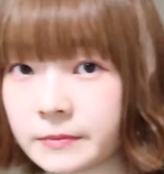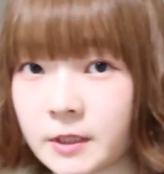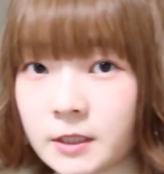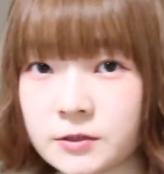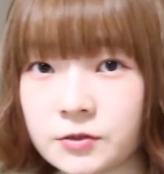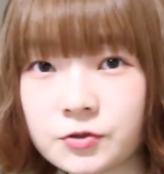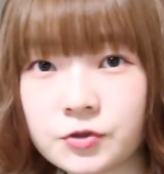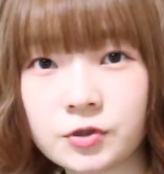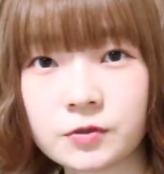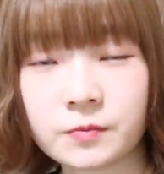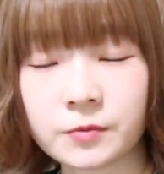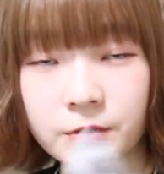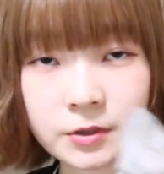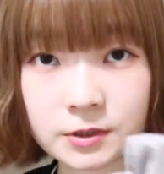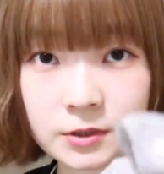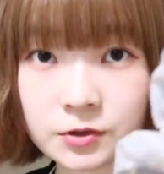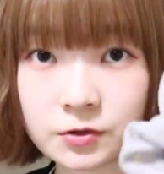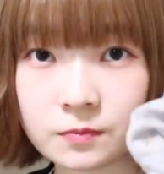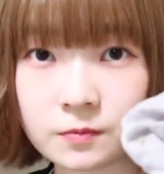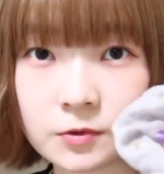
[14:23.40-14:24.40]
スでシュシュも
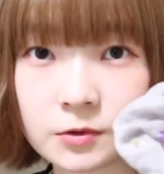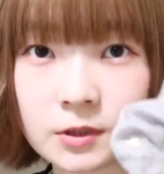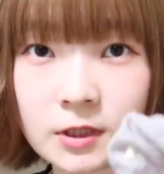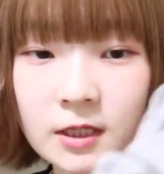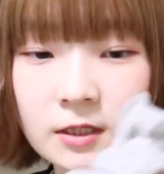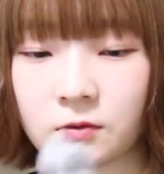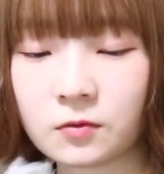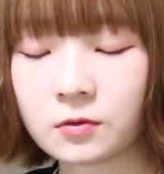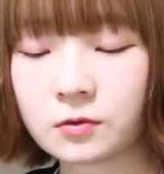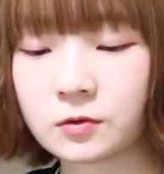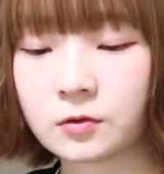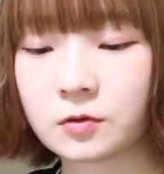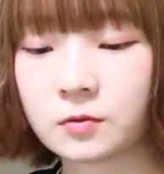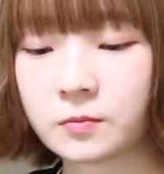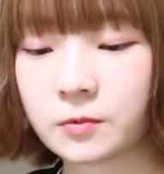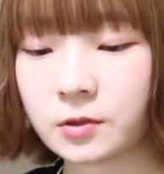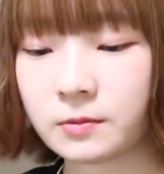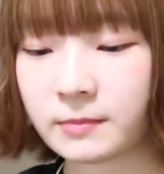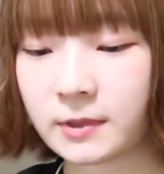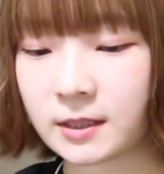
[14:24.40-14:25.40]
一応持っていこうと
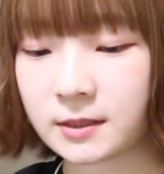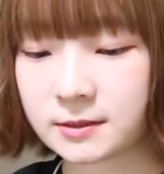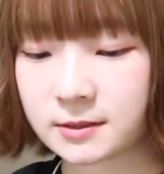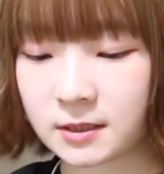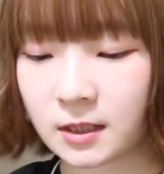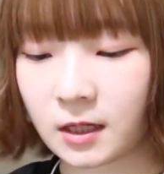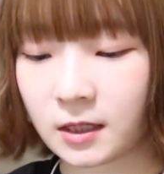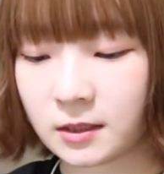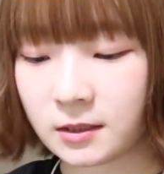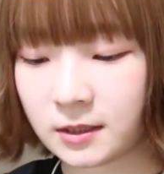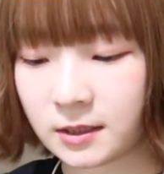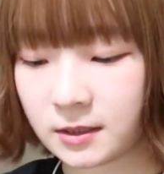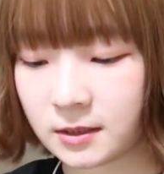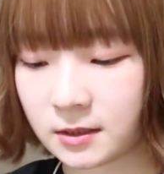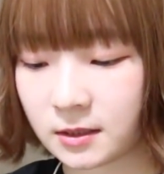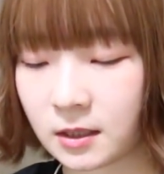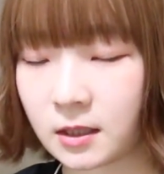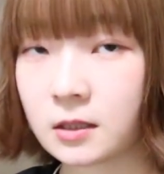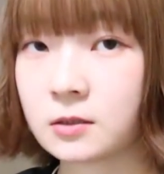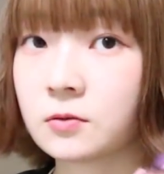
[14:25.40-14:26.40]
思います帰り
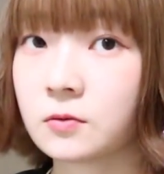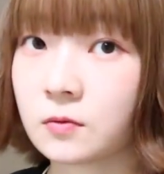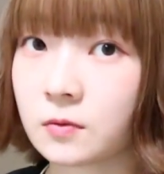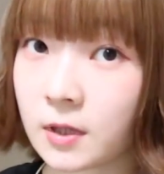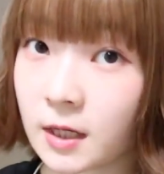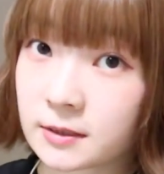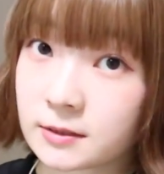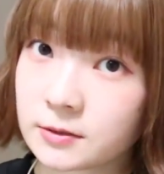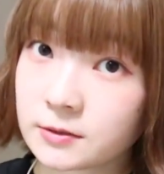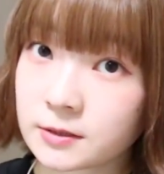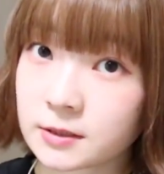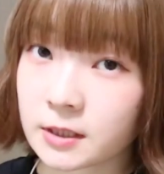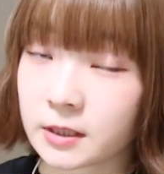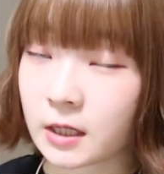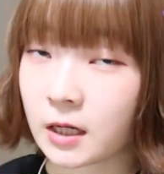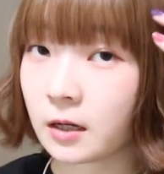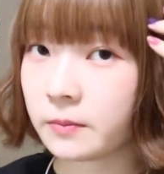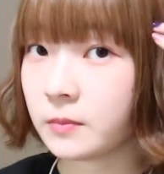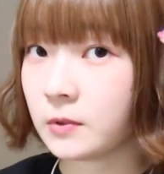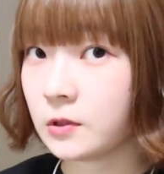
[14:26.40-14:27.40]
あのカチューシャ
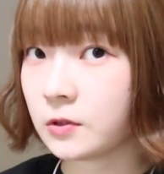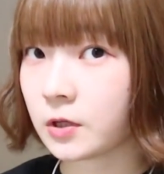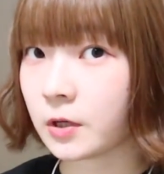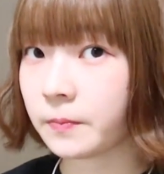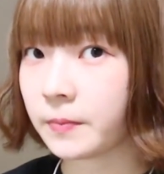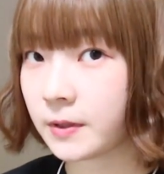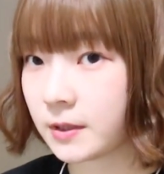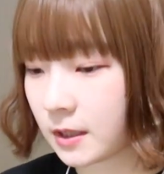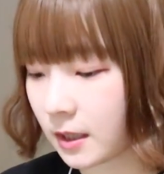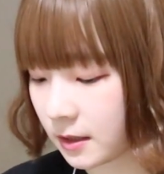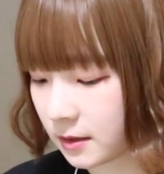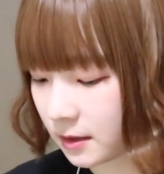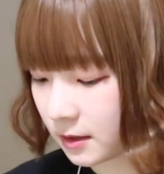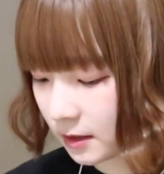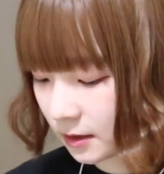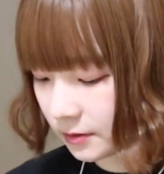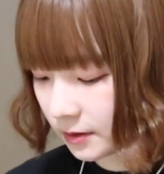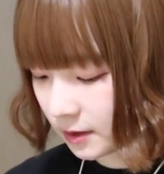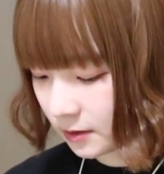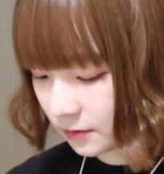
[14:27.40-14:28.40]
で髪の毛ペタって
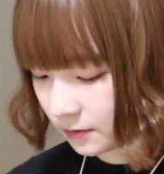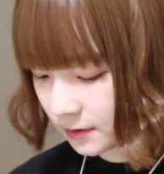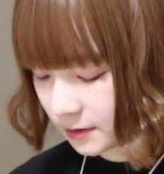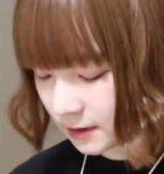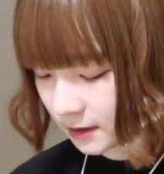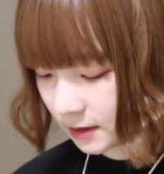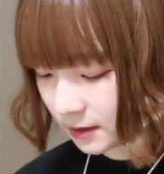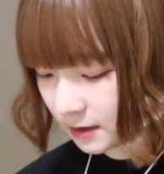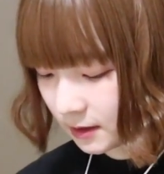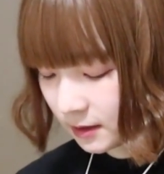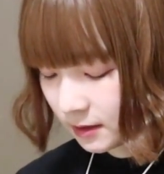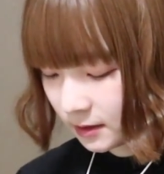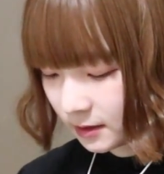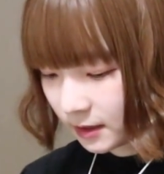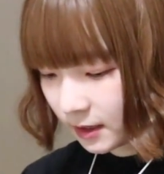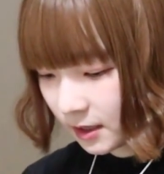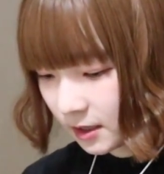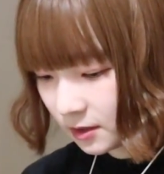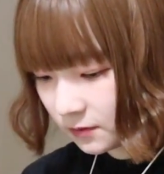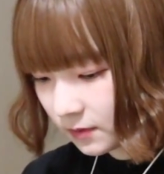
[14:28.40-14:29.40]
なるやろうし
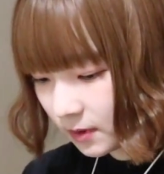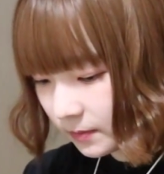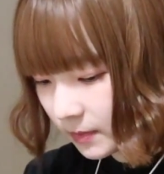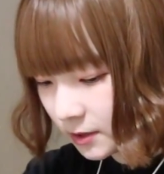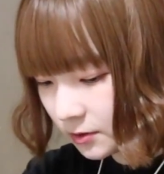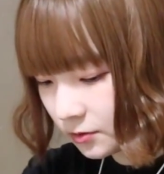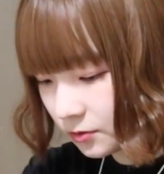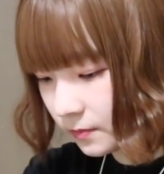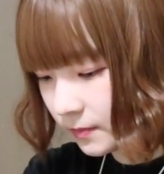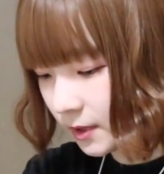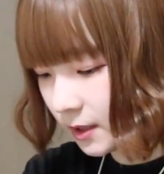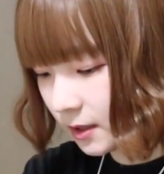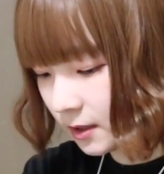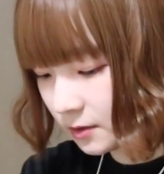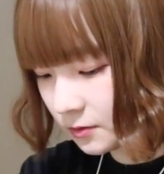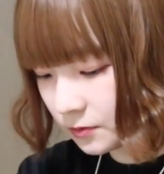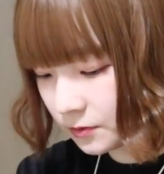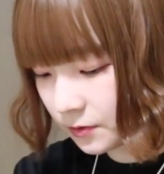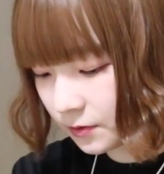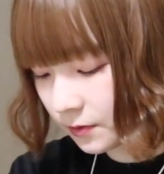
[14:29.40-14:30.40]
帰りはまとめる